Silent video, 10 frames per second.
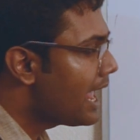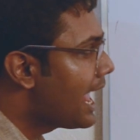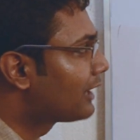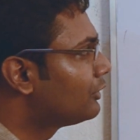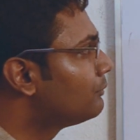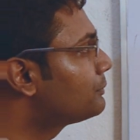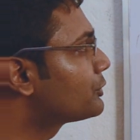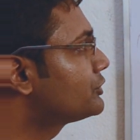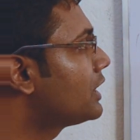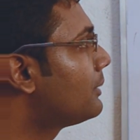এক নম্বর
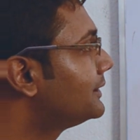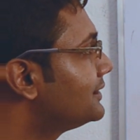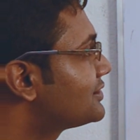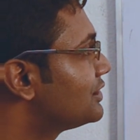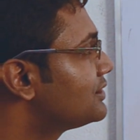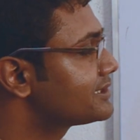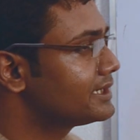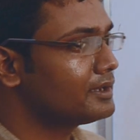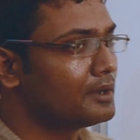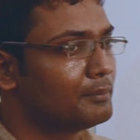প্রশ্নে আমাদের ছিল যে
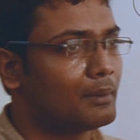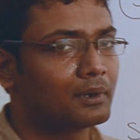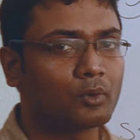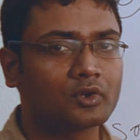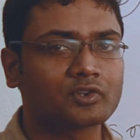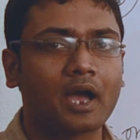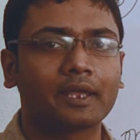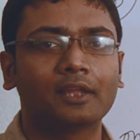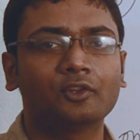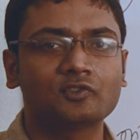বাবার বয়স
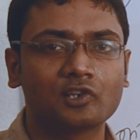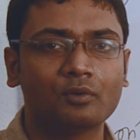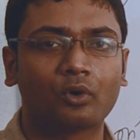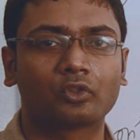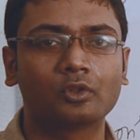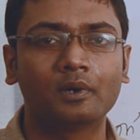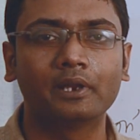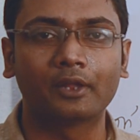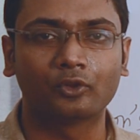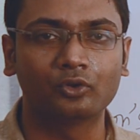আগে এত ছিল বর্তমানে
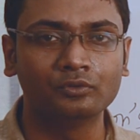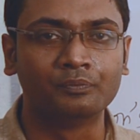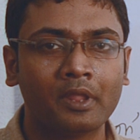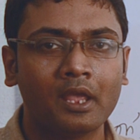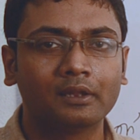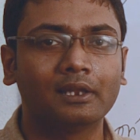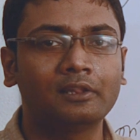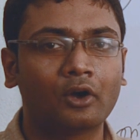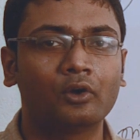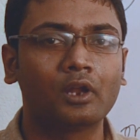এত গুণ তাহলে
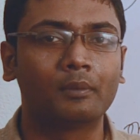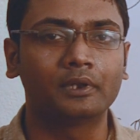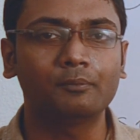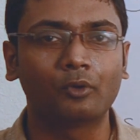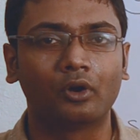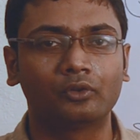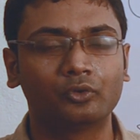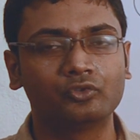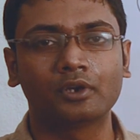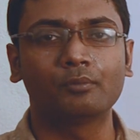তখন আমাদের
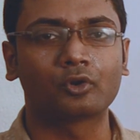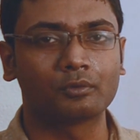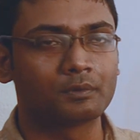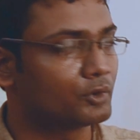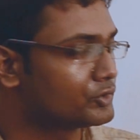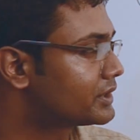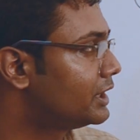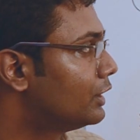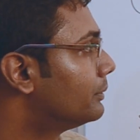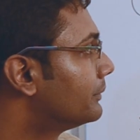দুজনের বর্তমান বয়স কী
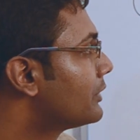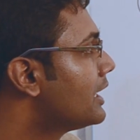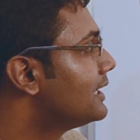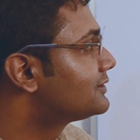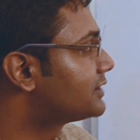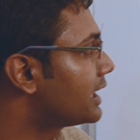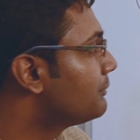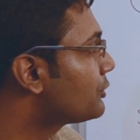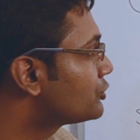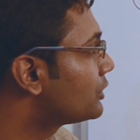হবে সেকেন্ড
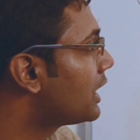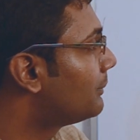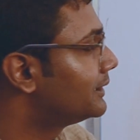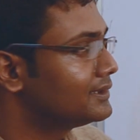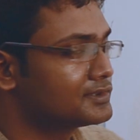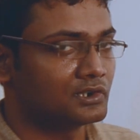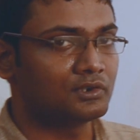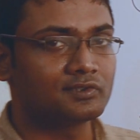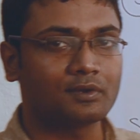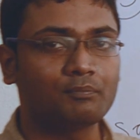প্রশ্নটায় আমাদের ছিল
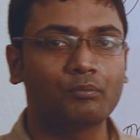যে